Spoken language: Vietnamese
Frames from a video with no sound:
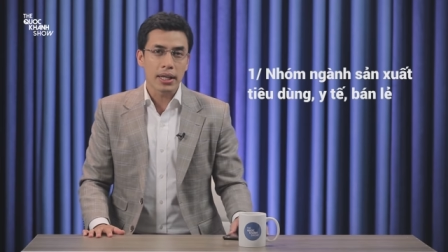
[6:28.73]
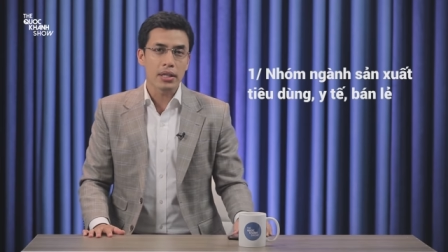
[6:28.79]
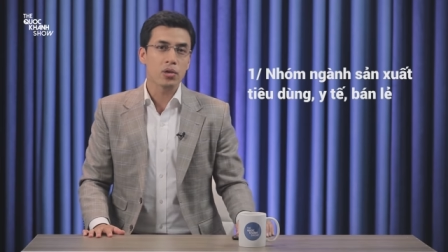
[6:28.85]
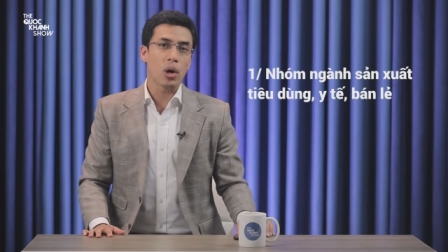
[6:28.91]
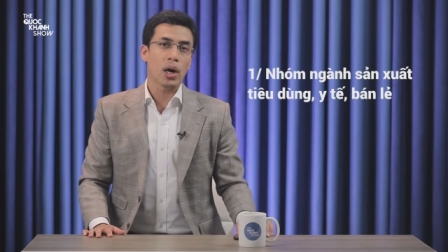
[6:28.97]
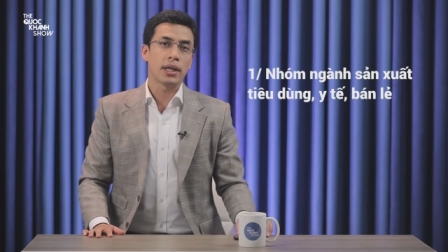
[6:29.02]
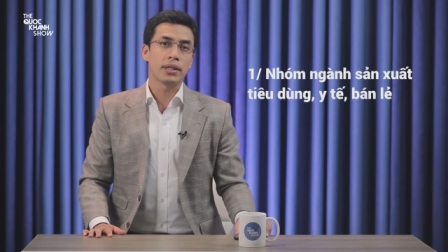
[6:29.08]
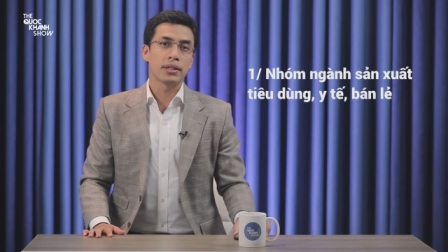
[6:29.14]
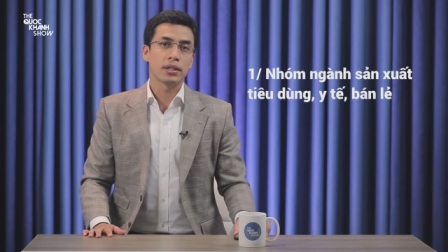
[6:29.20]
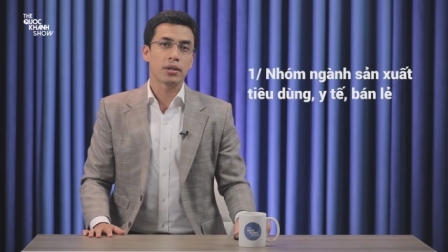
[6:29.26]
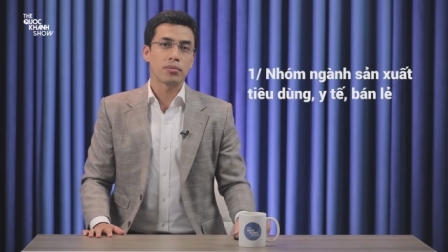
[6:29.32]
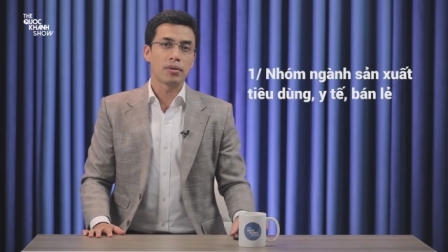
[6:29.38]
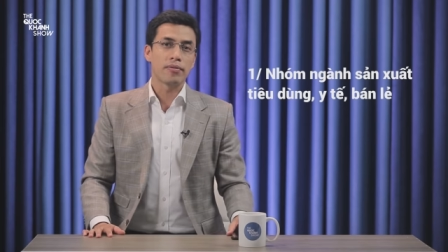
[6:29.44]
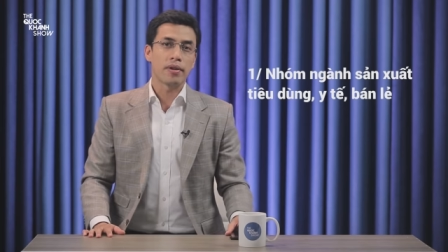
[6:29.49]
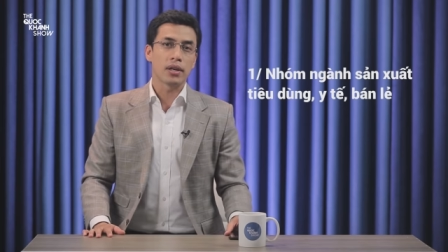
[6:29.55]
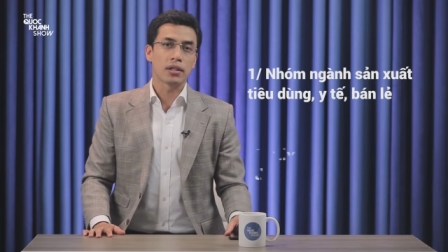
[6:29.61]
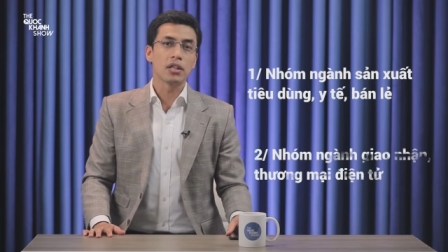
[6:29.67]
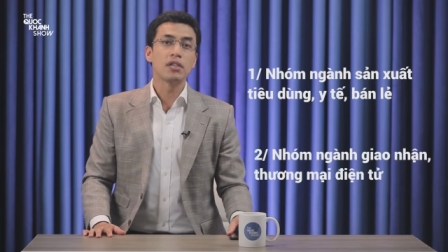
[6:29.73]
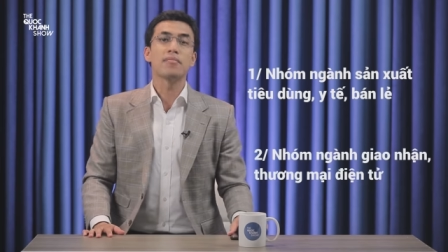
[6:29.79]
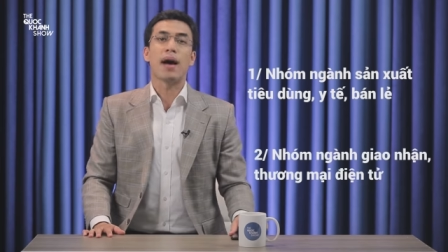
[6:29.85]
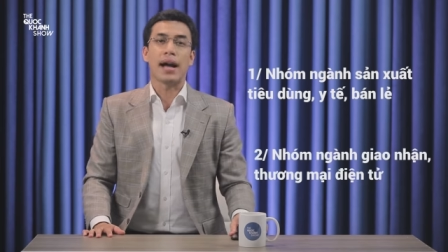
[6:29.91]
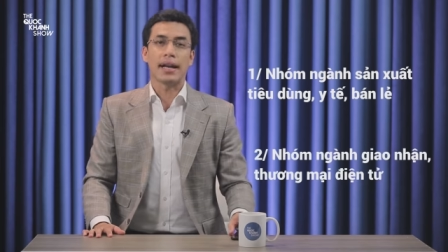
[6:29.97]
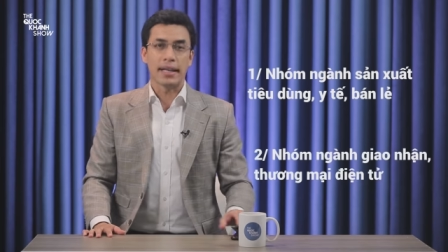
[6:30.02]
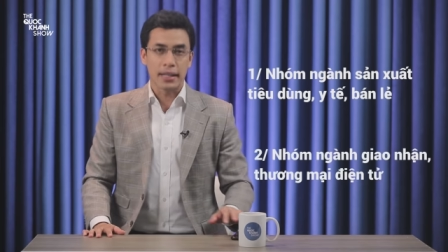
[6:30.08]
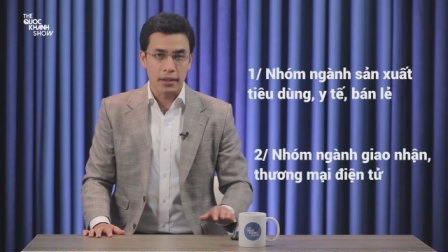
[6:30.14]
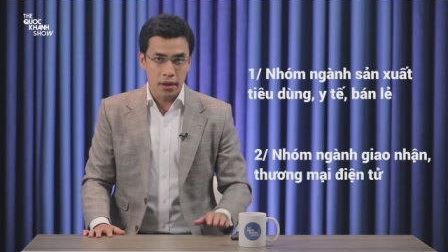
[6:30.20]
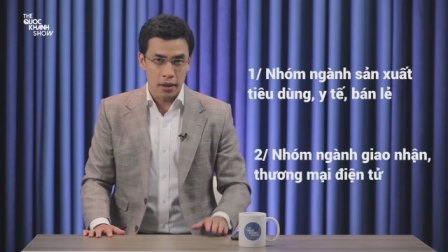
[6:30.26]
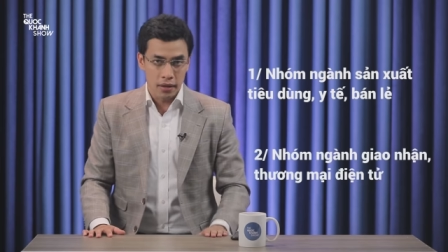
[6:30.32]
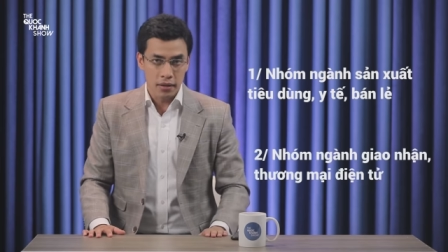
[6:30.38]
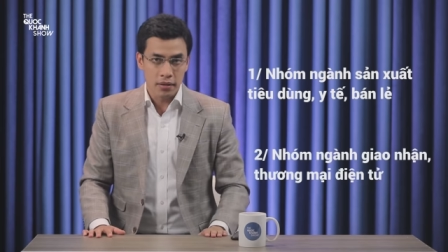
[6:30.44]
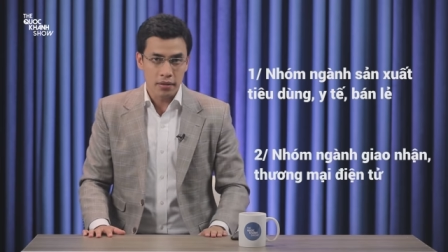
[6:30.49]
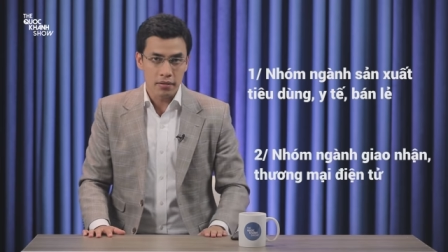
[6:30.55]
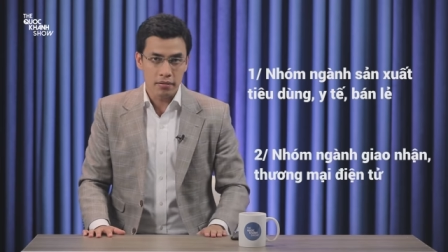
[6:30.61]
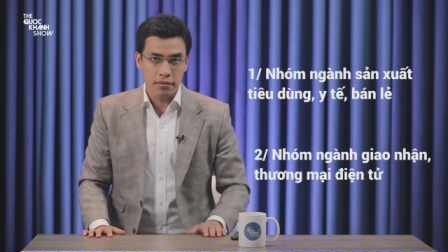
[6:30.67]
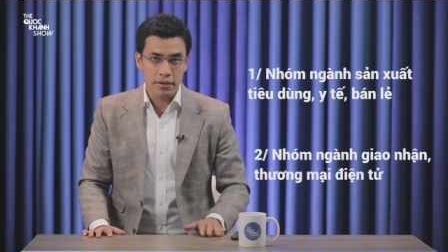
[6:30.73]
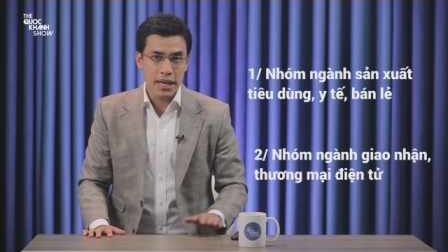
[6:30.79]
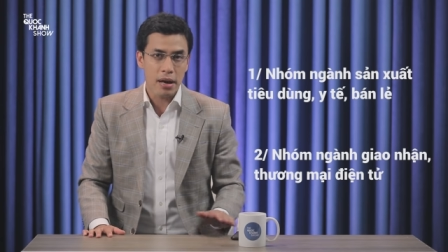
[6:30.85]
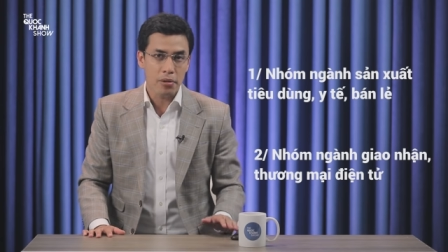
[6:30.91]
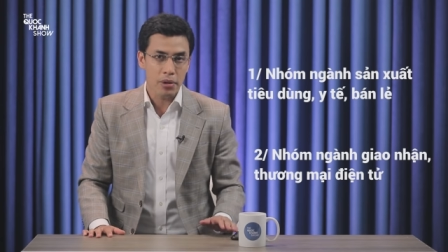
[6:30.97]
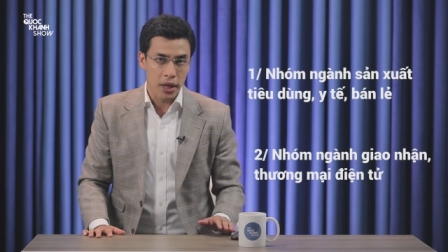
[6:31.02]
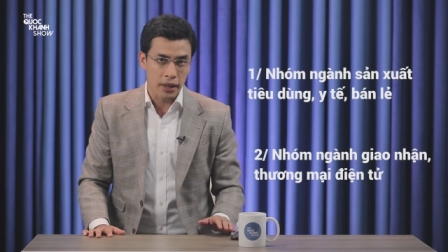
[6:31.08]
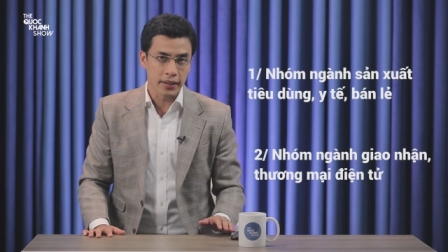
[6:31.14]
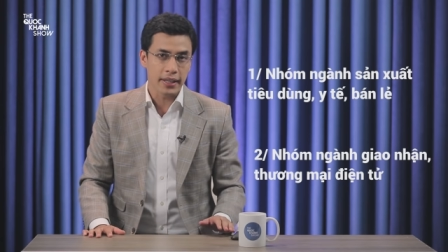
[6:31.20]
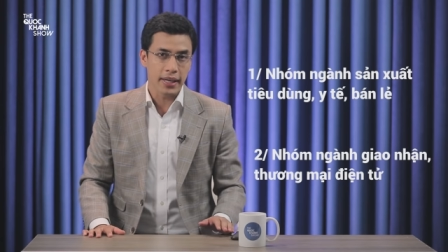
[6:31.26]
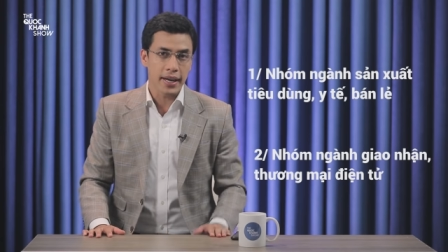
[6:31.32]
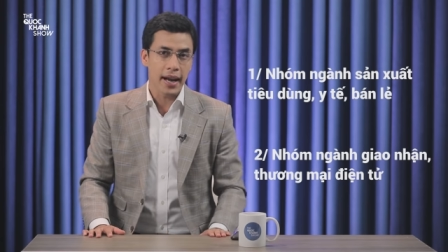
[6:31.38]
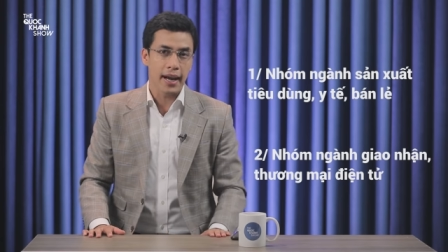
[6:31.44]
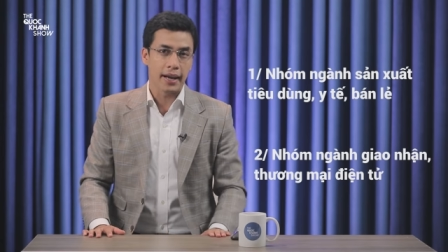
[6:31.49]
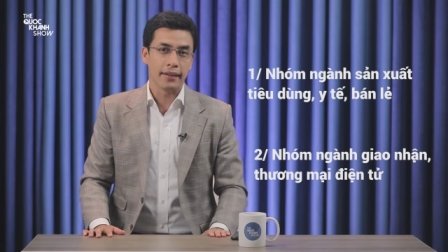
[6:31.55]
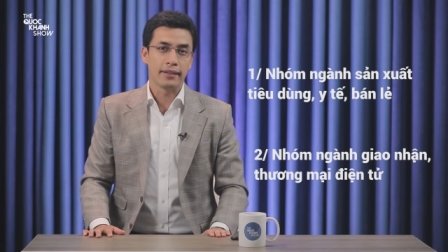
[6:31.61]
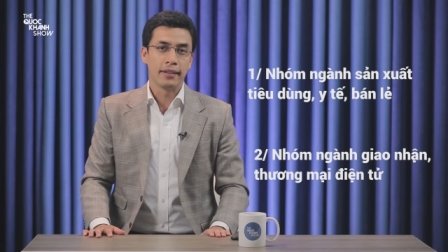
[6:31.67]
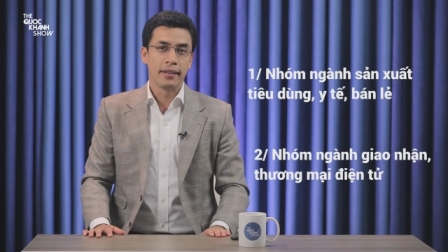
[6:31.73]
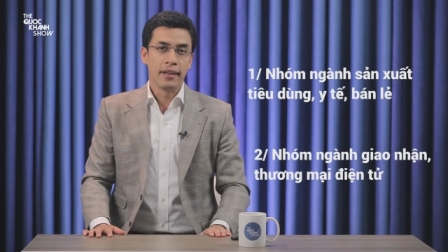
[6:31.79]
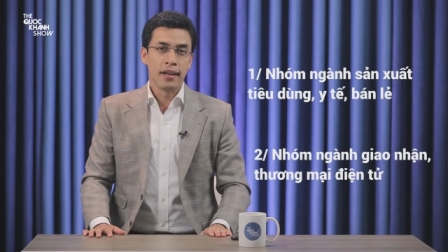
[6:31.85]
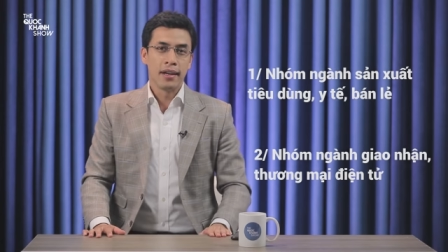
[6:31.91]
kinh doanh trong lĩnh vực thương mại điện tử, giao nhận chẳng hạn.